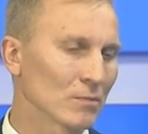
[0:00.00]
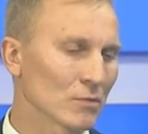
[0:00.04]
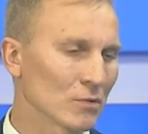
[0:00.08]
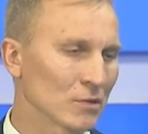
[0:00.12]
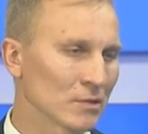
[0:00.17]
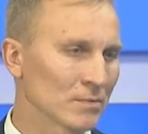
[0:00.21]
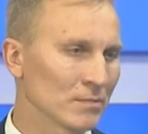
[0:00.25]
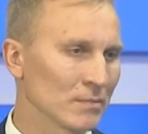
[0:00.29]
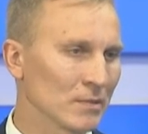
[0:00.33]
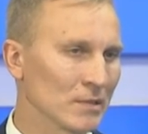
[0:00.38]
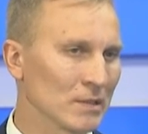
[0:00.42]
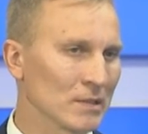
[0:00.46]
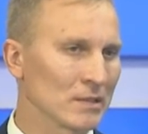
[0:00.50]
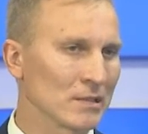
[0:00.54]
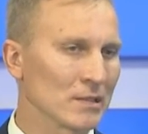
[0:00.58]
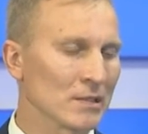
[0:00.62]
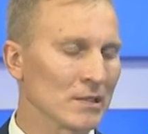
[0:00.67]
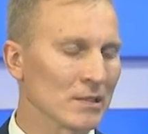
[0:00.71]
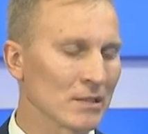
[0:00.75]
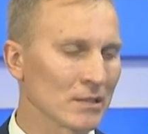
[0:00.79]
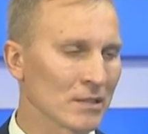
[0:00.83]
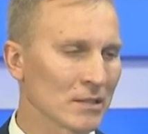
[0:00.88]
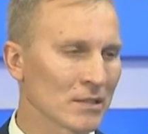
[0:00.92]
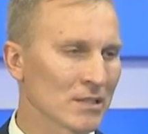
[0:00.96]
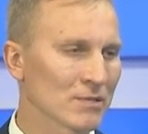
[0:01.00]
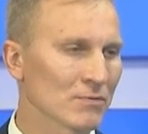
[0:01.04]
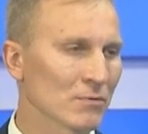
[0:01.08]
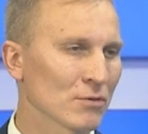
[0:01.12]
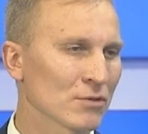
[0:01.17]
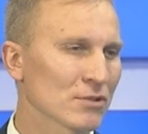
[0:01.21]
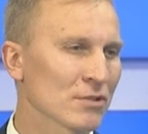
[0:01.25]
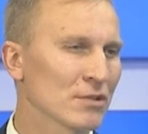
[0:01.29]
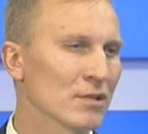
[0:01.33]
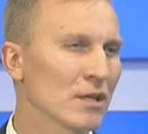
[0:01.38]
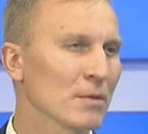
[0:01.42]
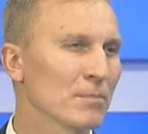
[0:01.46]
То есть мы на
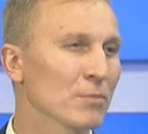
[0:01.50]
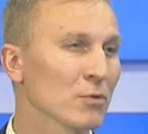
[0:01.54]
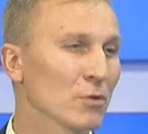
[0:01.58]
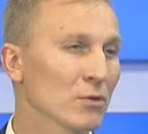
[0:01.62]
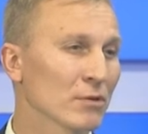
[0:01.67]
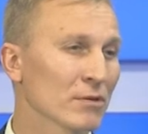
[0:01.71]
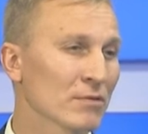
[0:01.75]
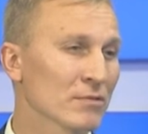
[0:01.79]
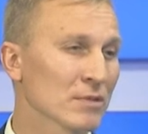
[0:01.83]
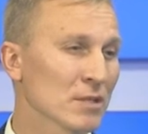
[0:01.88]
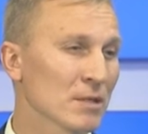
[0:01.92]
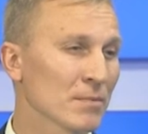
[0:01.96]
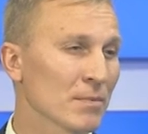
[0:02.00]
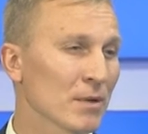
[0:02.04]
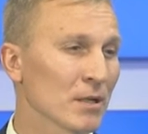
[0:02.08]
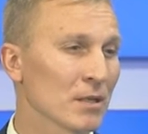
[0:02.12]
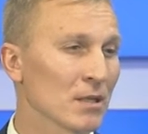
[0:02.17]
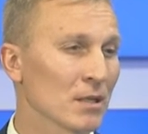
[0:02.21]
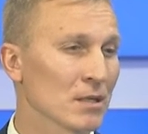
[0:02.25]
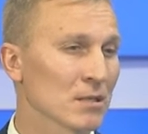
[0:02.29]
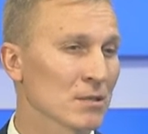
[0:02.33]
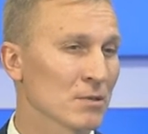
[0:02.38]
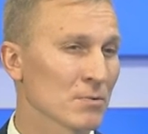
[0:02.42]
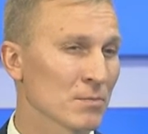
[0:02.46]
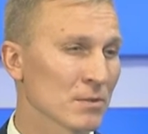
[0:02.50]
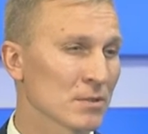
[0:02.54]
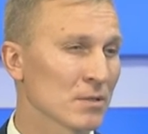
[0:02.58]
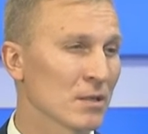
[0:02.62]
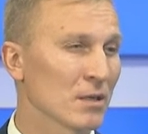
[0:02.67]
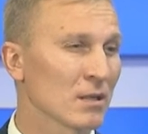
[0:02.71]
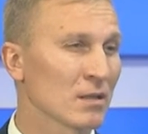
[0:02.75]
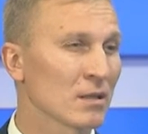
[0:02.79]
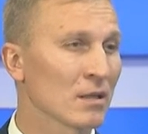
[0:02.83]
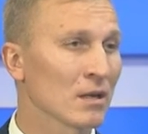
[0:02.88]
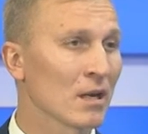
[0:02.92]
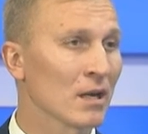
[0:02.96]
сегодняшний день плотно взаимодействуем с
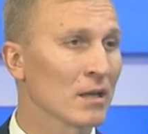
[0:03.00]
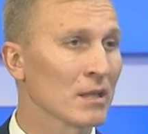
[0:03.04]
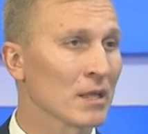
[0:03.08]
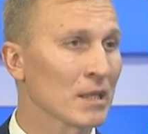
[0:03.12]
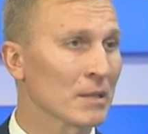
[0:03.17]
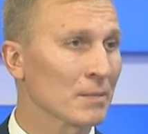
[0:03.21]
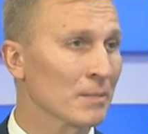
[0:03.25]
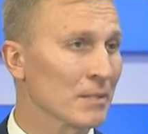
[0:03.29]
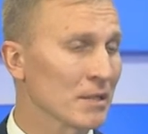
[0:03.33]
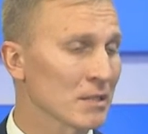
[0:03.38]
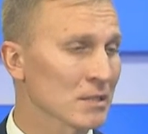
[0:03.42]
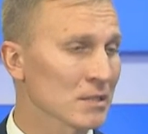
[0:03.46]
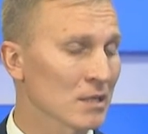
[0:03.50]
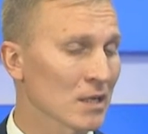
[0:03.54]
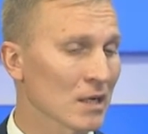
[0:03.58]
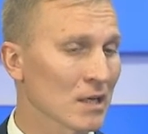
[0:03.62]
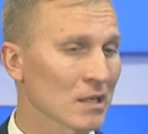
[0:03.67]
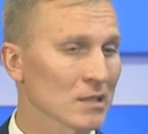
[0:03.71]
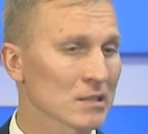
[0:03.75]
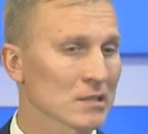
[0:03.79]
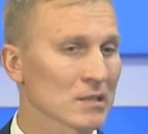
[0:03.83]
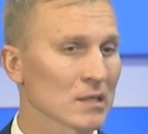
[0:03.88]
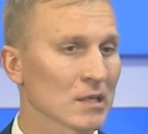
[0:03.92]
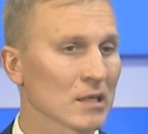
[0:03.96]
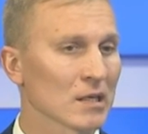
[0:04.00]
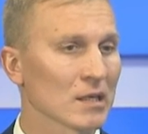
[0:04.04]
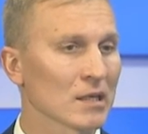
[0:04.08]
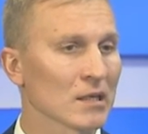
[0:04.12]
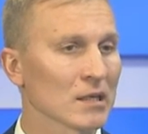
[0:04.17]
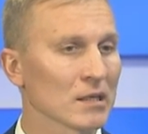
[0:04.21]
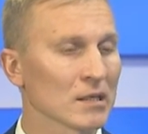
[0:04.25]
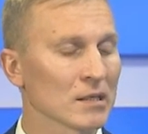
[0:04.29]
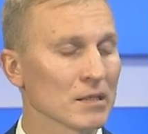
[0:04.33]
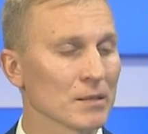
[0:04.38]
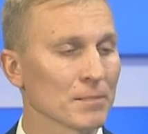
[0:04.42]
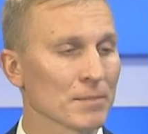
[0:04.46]
территориальной
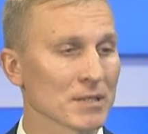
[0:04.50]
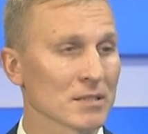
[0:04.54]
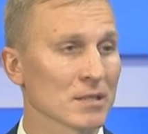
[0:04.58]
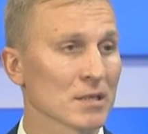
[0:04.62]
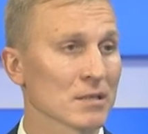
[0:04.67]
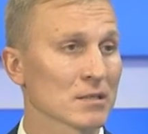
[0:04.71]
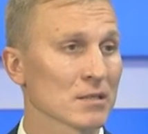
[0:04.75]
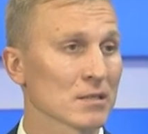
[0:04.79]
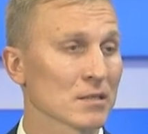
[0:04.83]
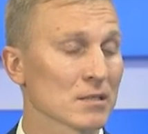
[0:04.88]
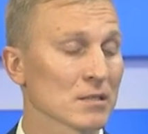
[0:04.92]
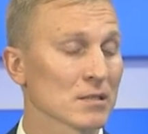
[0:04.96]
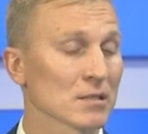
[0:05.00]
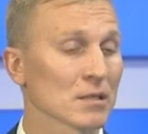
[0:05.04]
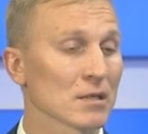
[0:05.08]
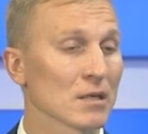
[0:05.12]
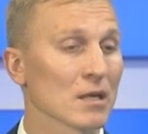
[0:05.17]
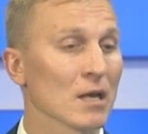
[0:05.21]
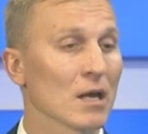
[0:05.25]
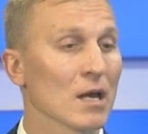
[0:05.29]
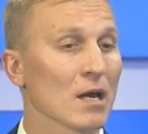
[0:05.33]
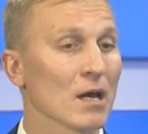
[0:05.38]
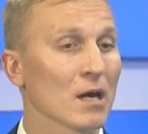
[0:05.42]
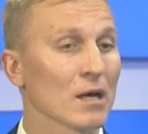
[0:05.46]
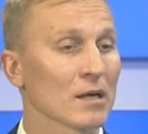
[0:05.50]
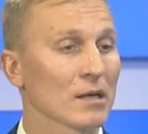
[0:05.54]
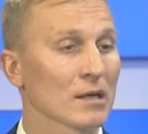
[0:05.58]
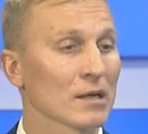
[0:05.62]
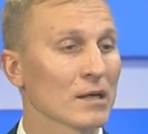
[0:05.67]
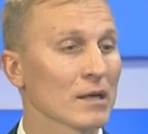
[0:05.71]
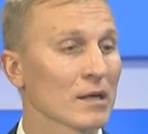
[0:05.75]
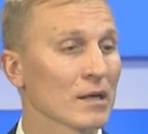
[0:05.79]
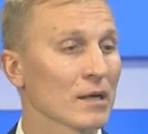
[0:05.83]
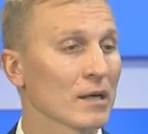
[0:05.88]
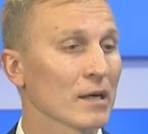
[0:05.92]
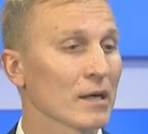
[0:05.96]
администрацией, непосредственно с
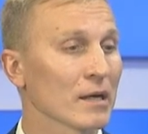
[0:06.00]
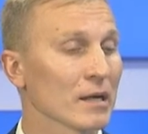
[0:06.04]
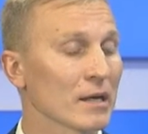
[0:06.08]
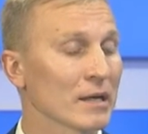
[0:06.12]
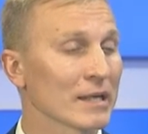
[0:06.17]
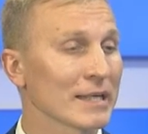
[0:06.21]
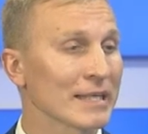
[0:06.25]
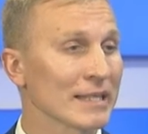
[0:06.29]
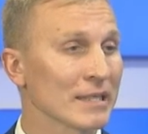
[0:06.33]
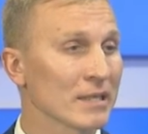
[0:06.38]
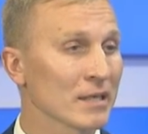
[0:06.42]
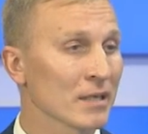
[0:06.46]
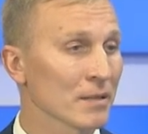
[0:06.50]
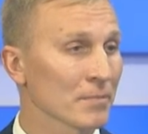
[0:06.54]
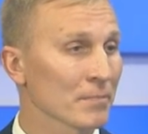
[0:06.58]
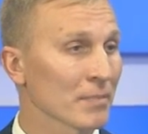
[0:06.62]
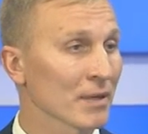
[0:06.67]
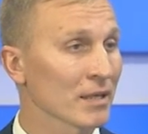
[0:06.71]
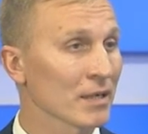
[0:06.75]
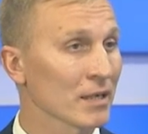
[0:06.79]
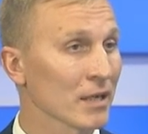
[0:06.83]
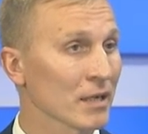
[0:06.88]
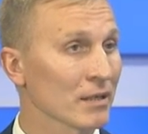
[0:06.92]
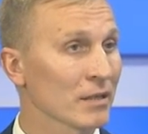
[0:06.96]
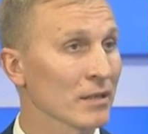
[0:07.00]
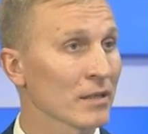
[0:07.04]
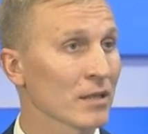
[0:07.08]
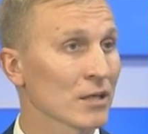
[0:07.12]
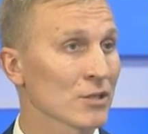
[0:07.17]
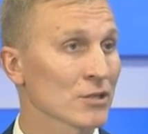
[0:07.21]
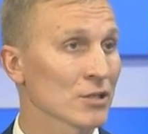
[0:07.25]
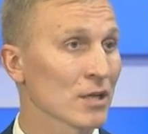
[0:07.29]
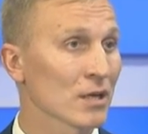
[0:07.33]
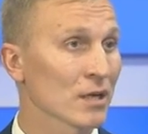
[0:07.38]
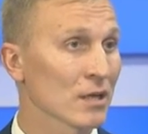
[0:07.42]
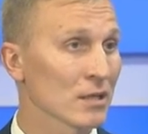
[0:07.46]
э, генподрядной
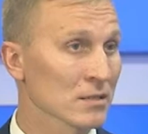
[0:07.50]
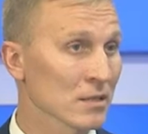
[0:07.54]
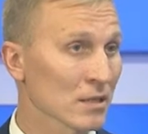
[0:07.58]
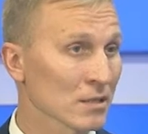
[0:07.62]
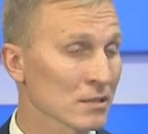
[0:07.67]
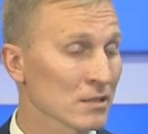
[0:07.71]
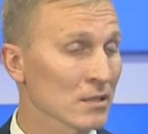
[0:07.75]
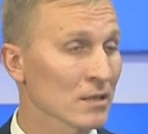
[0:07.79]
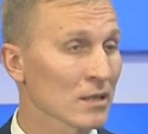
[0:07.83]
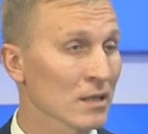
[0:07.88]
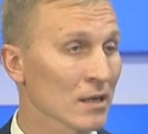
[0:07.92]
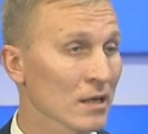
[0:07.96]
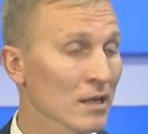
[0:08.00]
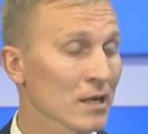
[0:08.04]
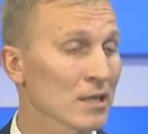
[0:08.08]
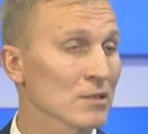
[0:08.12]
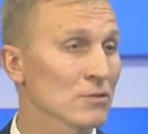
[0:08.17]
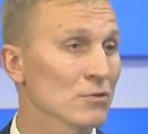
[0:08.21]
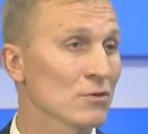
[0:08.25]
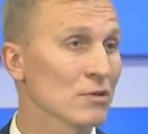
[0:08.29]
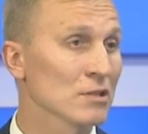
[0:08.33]
нашей организации, это городское